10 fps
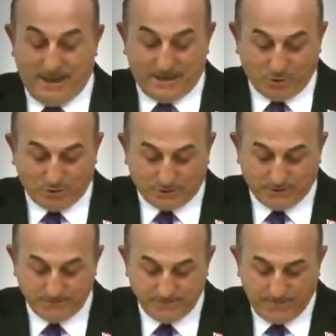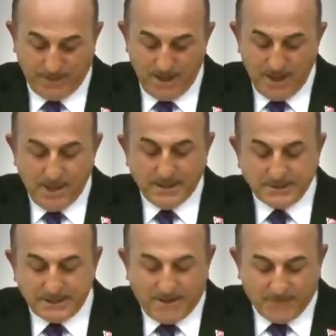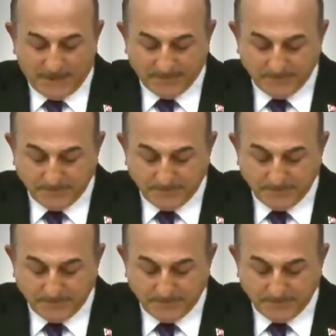daha doğrusu. Şimdi efendim